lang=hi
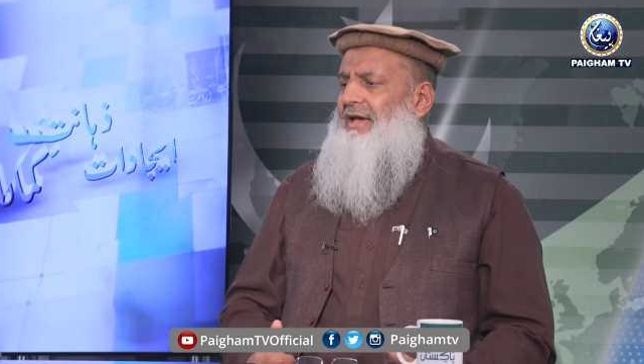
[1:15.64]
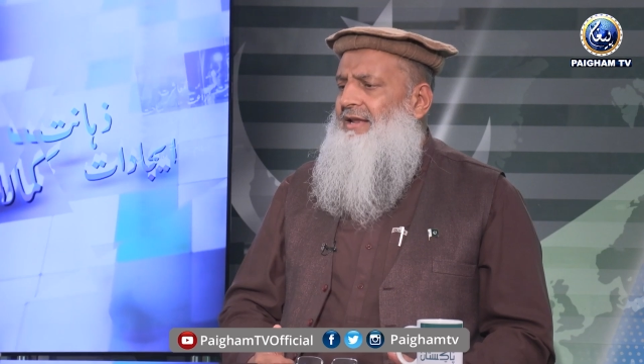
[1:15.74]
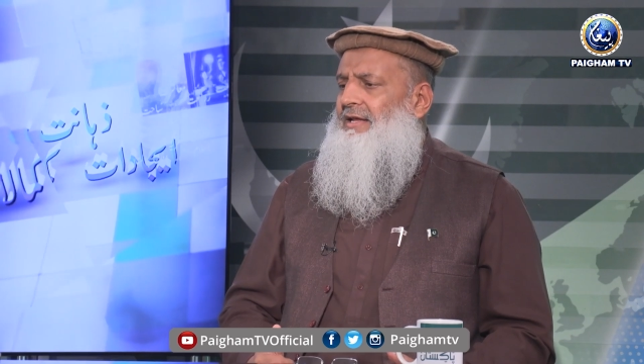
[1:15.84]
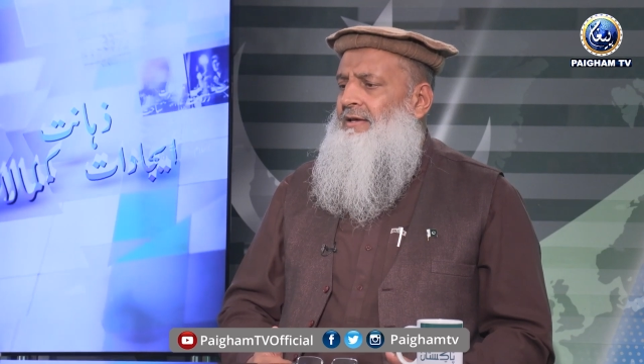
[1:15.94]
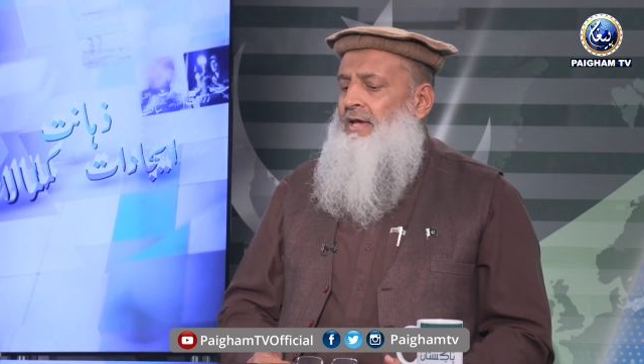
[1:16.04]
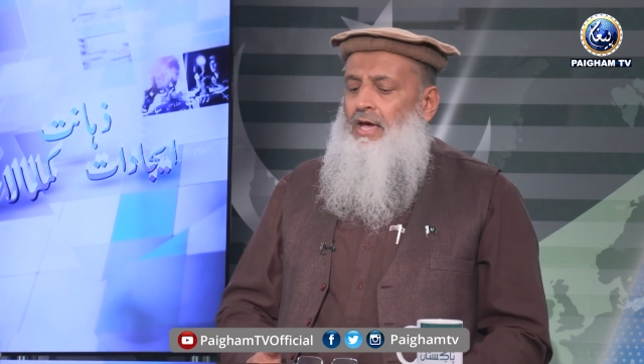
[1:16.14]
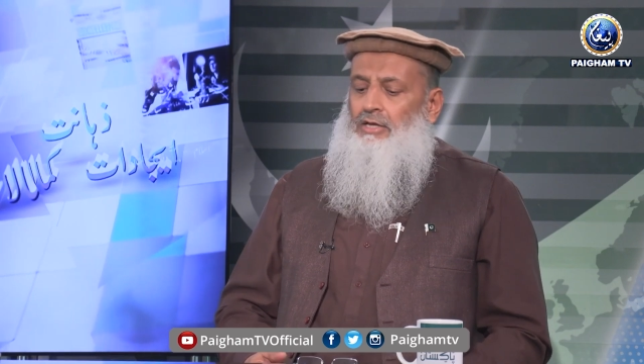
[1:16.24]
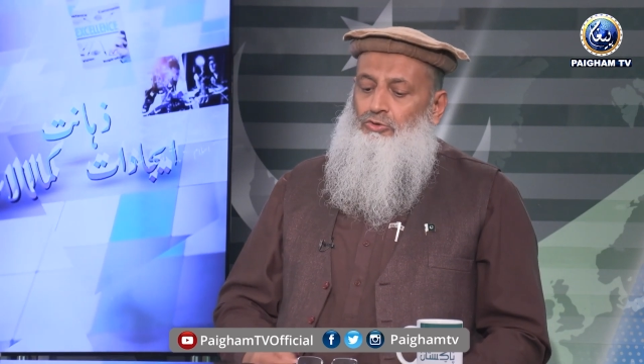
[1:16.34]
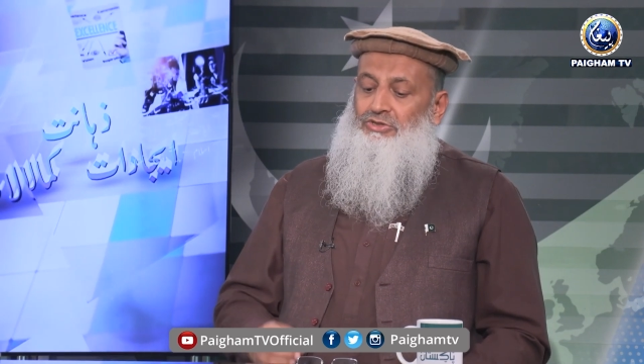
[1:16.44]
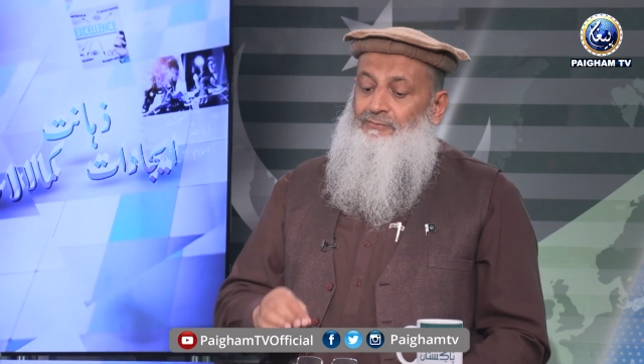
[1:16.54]
है नहीं
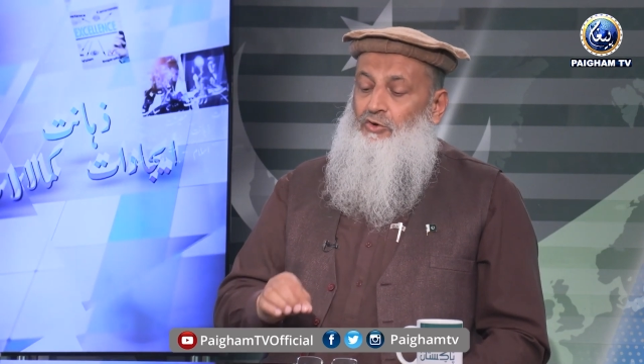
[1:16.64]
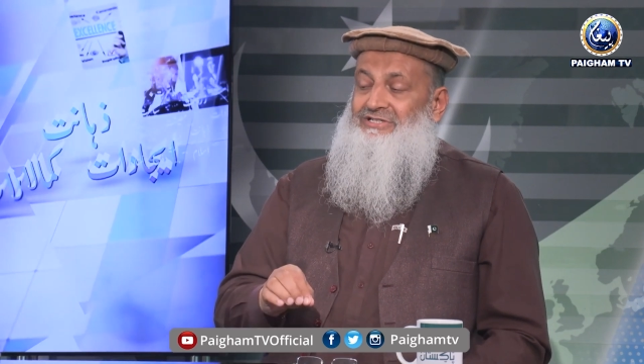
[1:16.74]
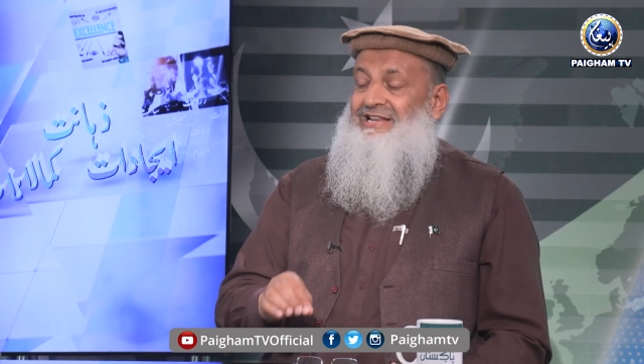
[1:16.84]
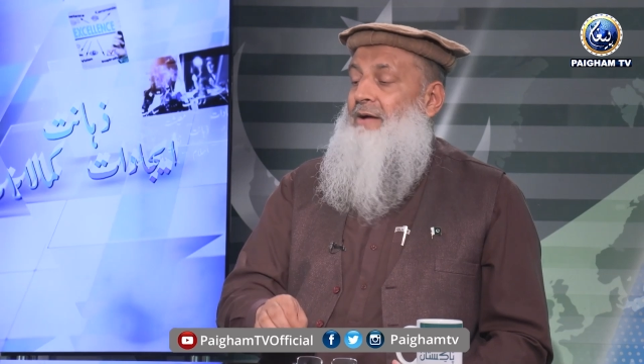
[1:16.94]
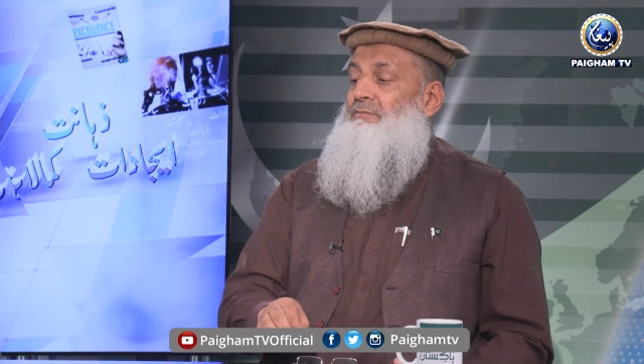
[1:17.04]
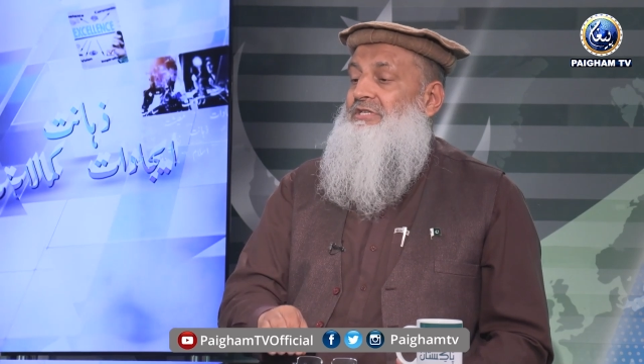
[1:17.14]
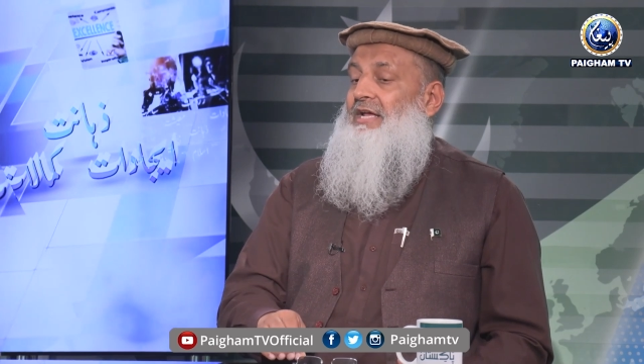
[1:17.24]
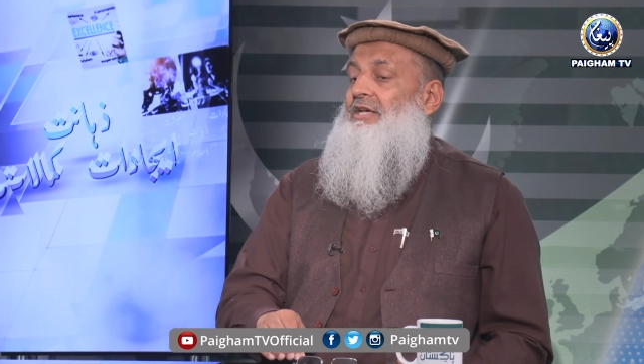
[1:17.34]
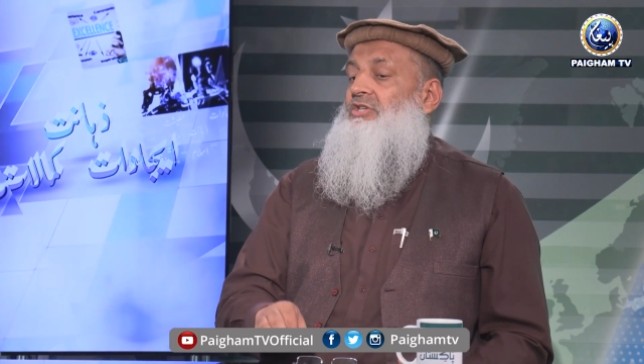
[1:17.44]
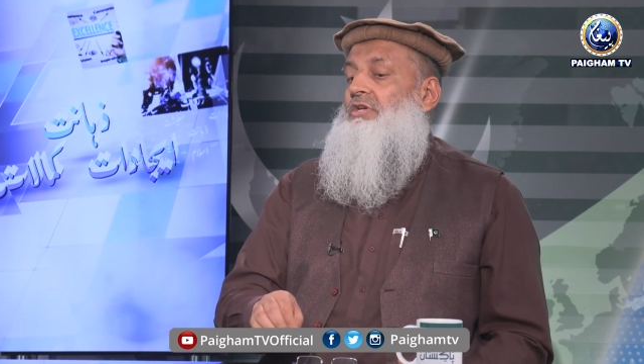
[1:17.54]
तो जब वो इस्लाम
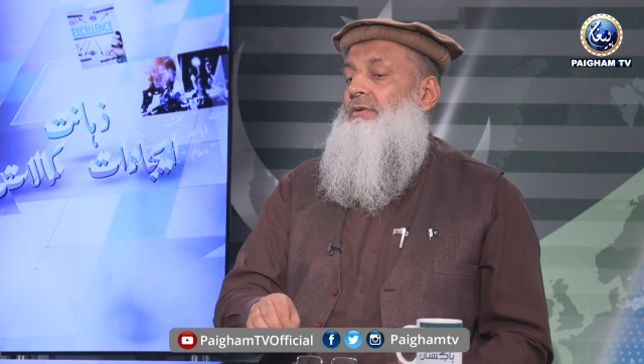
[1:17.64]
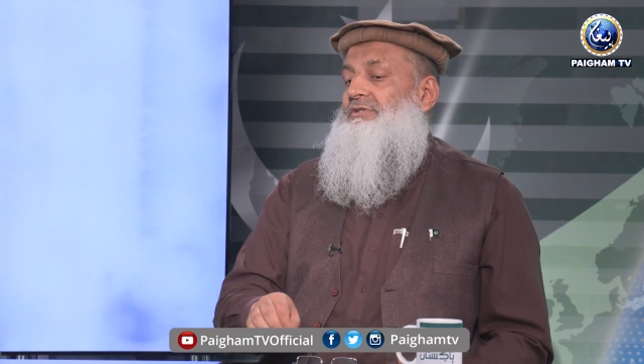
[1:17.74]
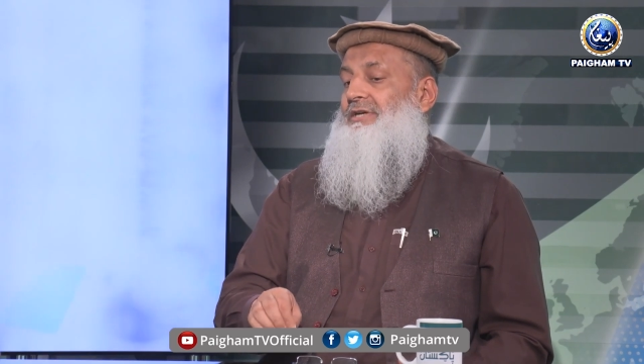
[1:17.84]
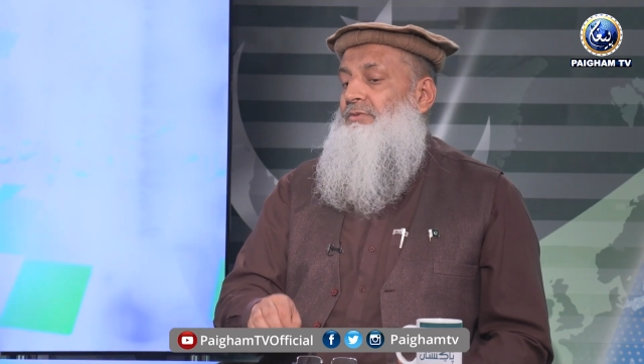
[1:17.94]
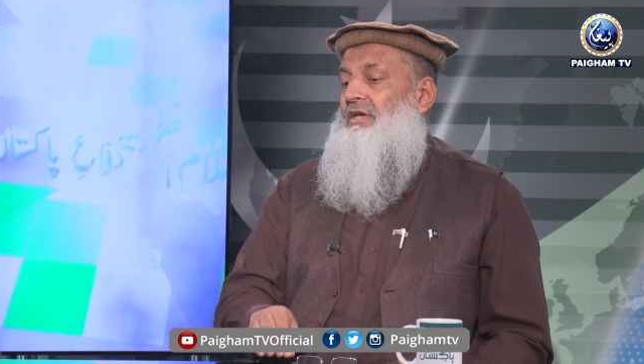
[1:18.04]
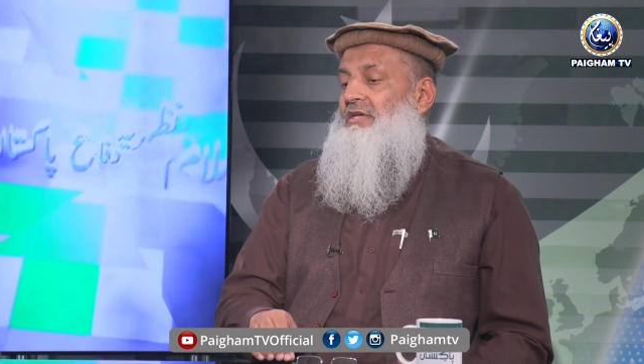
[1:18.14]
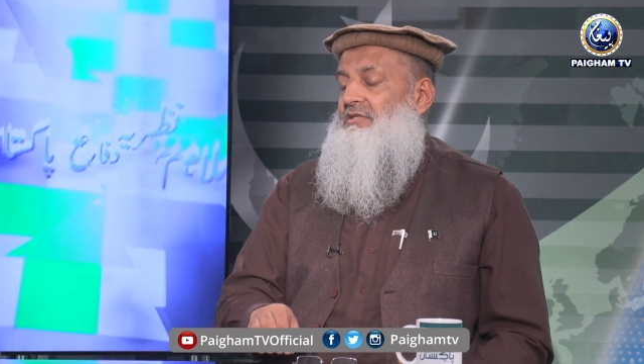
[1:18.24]
बचाने की जब जब